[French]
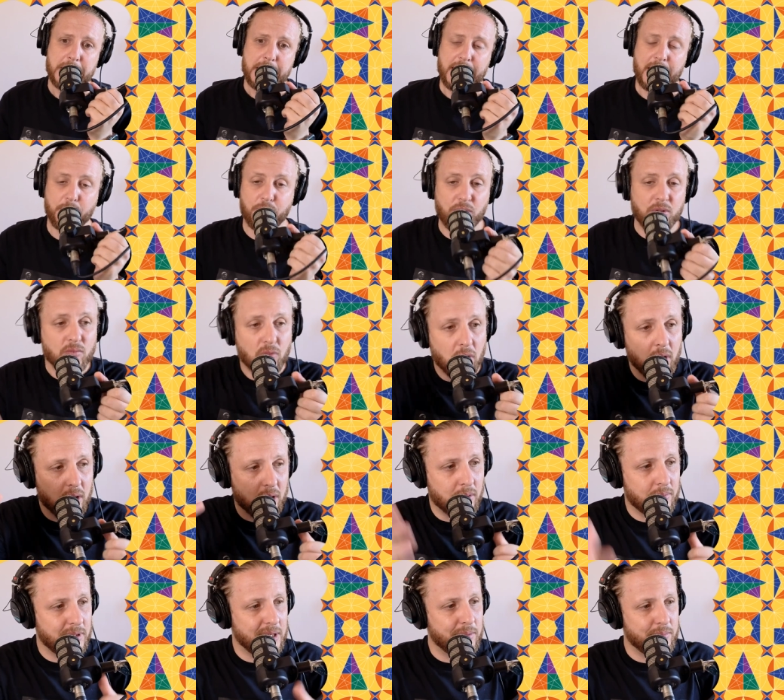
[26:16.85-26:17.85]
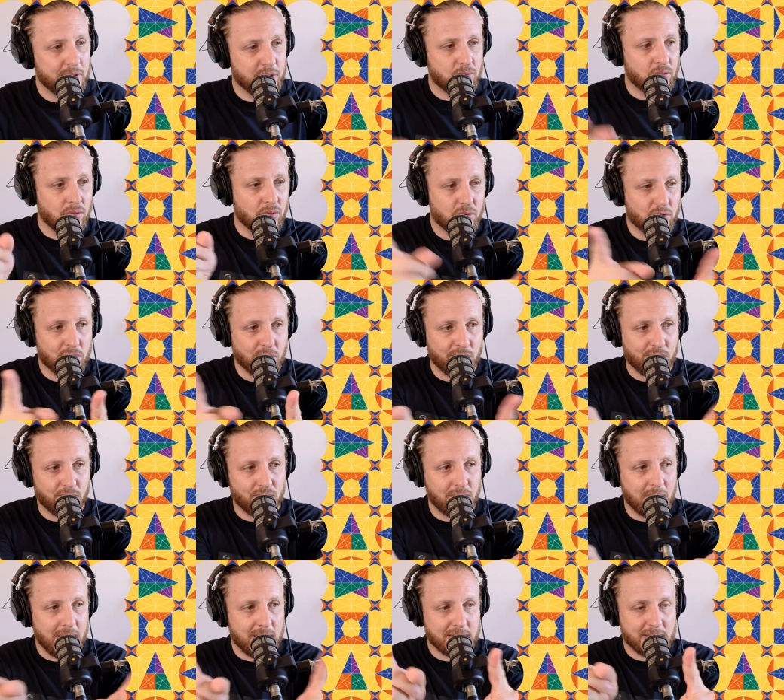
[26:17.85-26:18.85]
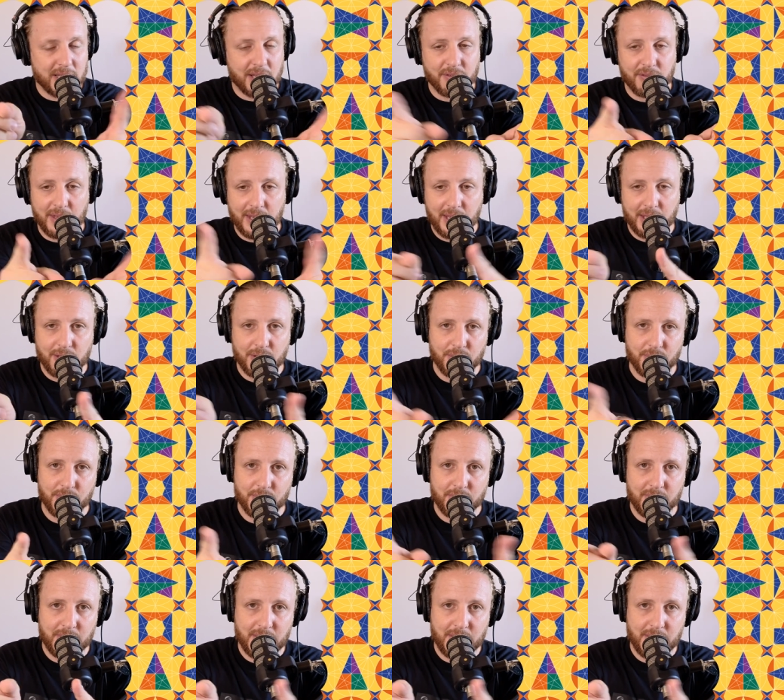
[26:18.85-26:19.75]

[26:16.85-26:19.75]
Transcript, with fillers: Et puis moi, comme d'habitude, je vous laisse avec euh,